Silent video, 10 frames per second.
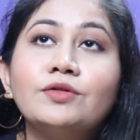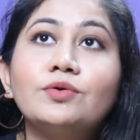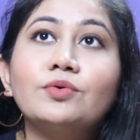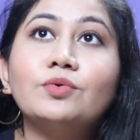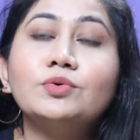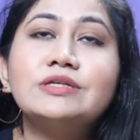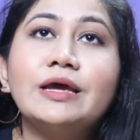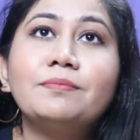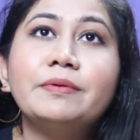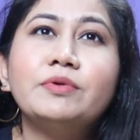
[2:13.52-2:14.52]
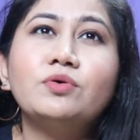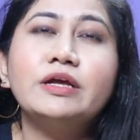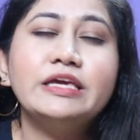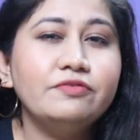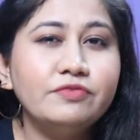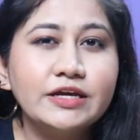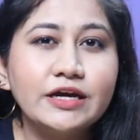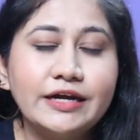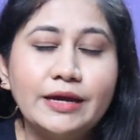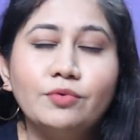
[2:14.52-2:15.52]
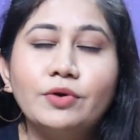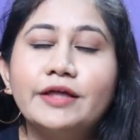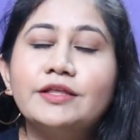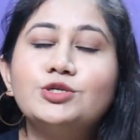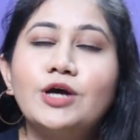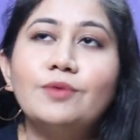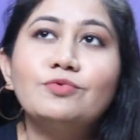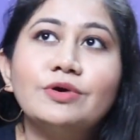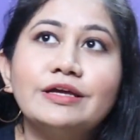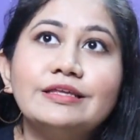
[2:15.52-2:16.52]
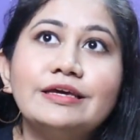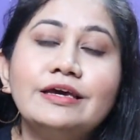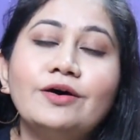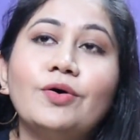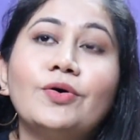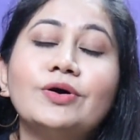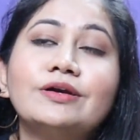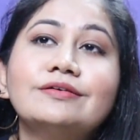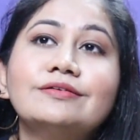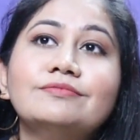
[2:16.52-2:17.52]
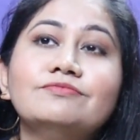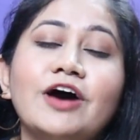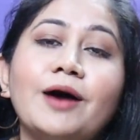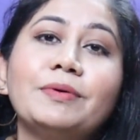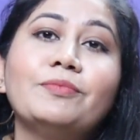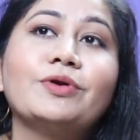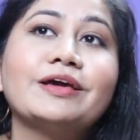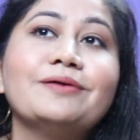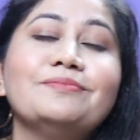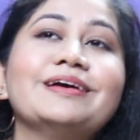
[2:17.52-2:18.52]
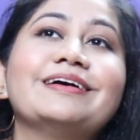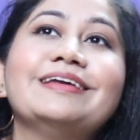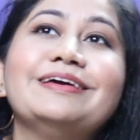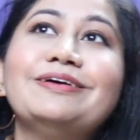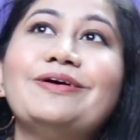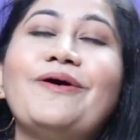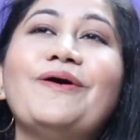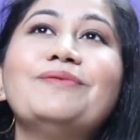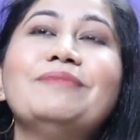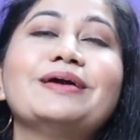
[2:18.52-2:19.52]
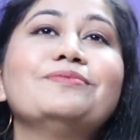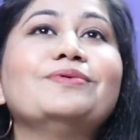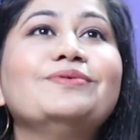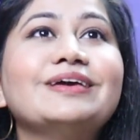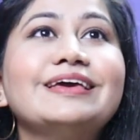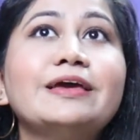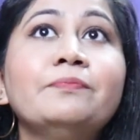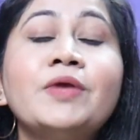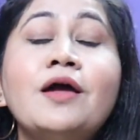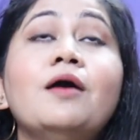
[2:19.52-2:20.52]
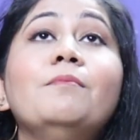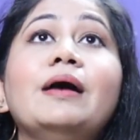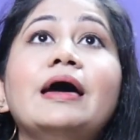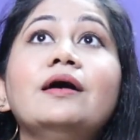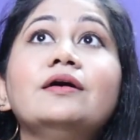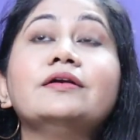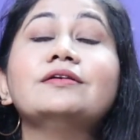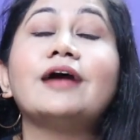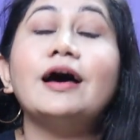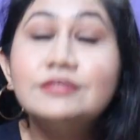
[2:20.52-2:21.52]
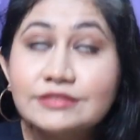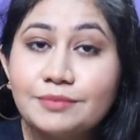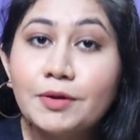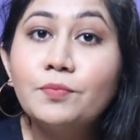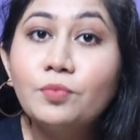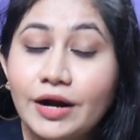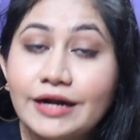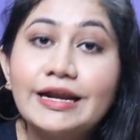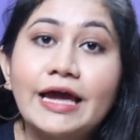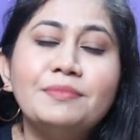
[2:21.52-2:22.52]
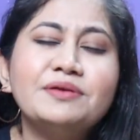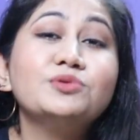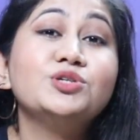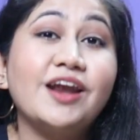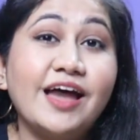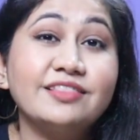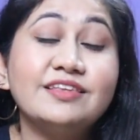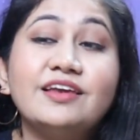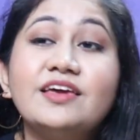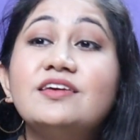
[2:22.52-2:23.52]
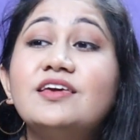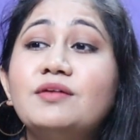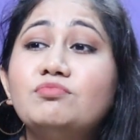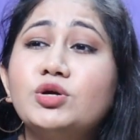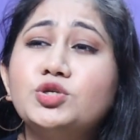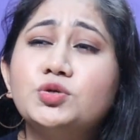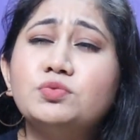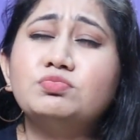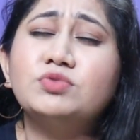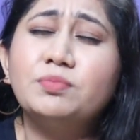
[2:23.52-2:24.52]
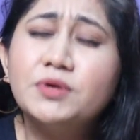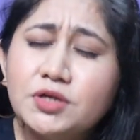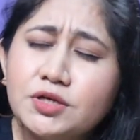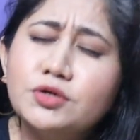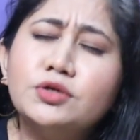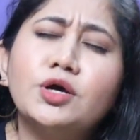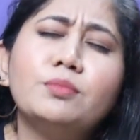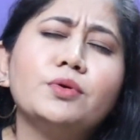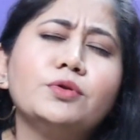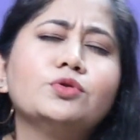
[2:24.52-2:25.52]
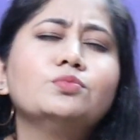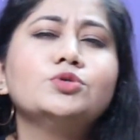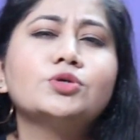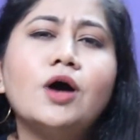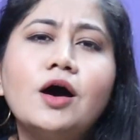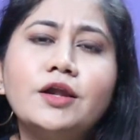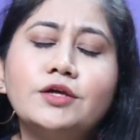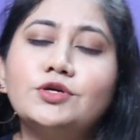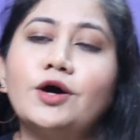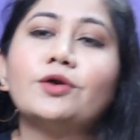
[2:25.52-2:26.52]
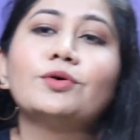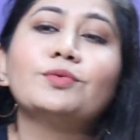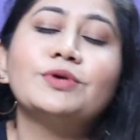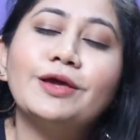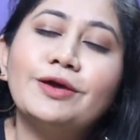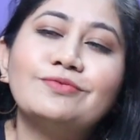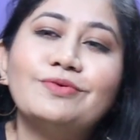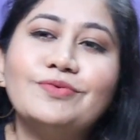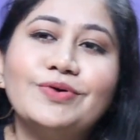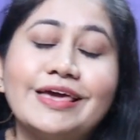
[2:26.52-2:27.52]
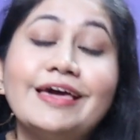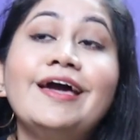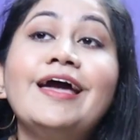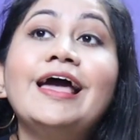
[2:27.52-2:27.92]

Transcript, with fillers: तो उस टाइम पे बिल्कुल इवनिंग का टाइम हो गया था शाम हो गई थी और वहाँ पे बोटिंग हमने करी और मैं ये बोलूँगी कि मैं इन रास्ते में पूरा टाइम इनको झल्लाती रही कि मुझे तबीयत ठीक नहीं है मेरी तुम तो मुझे कहाँ ले जा रहे हो ये वो वो ये